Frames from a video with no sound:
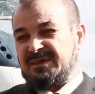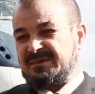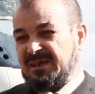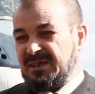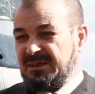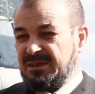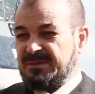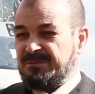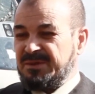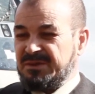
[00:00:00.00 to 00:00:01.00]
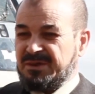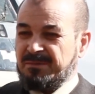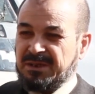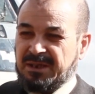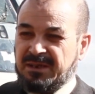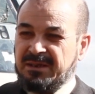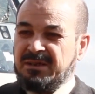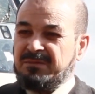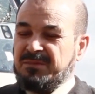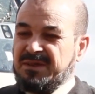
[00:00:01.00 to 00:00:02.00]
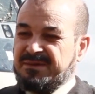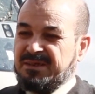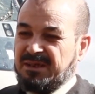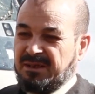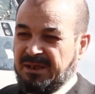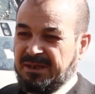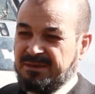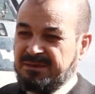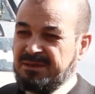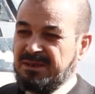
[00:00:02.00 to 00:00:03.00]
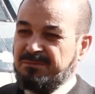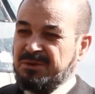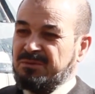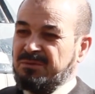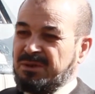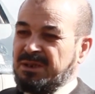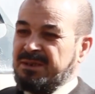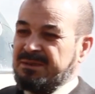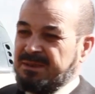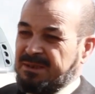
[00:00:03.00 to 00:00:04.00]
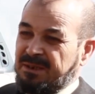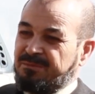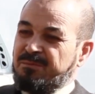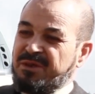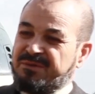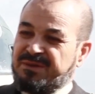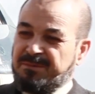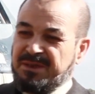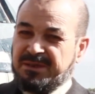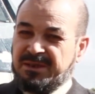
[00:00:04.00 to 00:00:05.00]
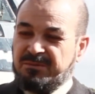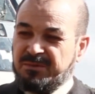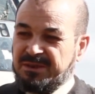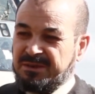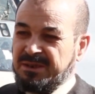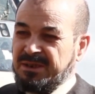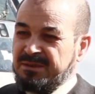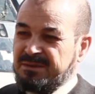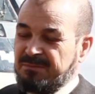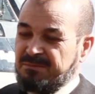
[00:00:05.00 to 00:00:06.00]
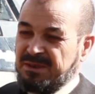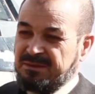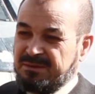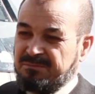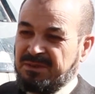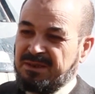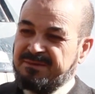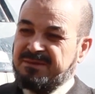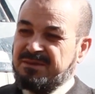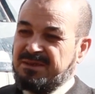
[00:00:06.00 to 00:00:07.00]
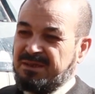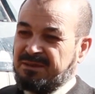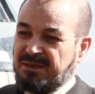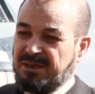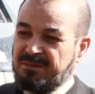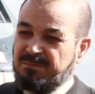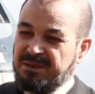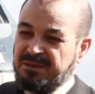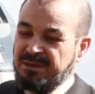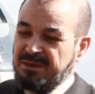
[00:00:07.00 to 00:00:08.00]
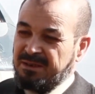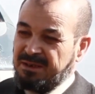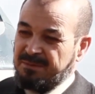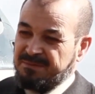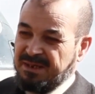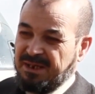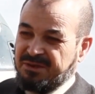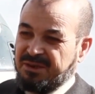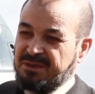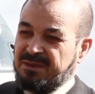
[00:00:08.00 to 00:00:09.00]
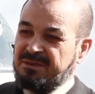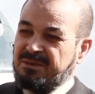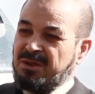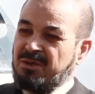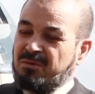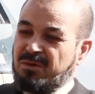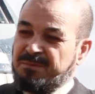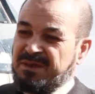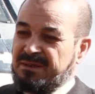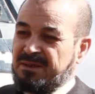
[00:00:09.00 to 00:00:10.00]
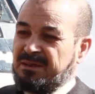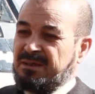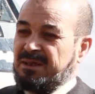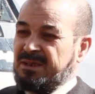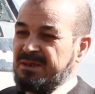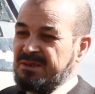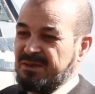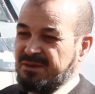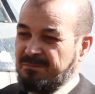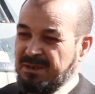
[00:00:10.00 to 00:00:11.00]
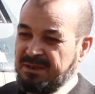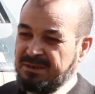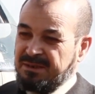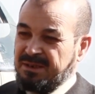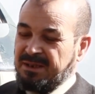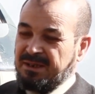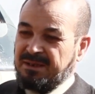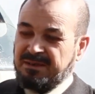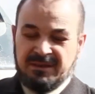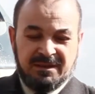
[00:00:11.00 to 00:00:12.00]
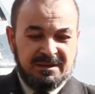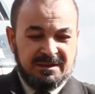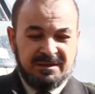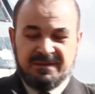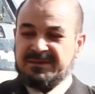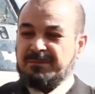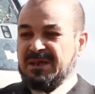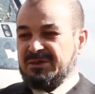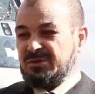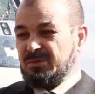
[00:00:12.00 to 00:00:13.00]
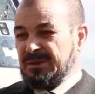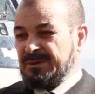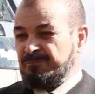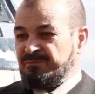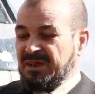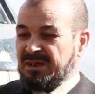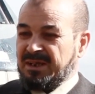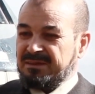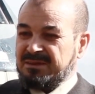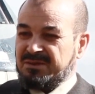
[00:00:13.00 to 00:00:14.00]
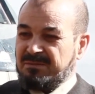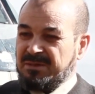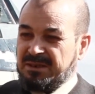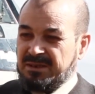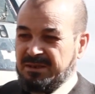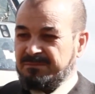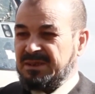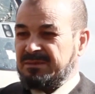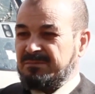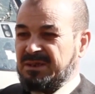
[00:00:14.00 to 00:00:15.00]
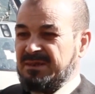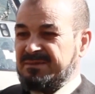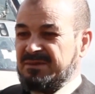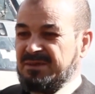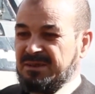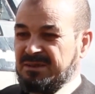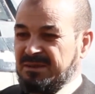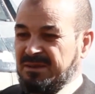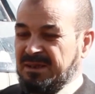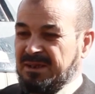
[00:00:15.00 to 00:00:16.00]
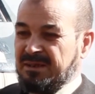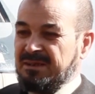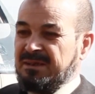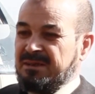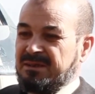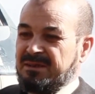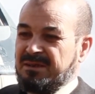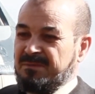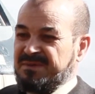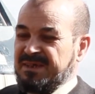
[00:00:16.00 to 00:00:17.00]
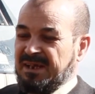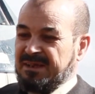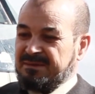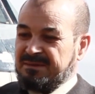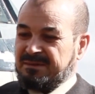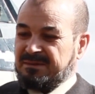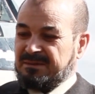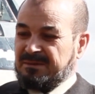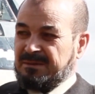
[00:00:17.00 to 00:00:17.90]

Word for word: الجهاز يسعى إلى تنفيذ شبكة من السكك الحديدية بطول 3170 كيلومتر تمتد من رأس الجدير غربا إلى مساعد شرقا ومن آه، الهيشة شمالا إلى آه، سبها جنوبا الخط الشمالي اللي يمتد من رأس جدير إلى آه، مساعد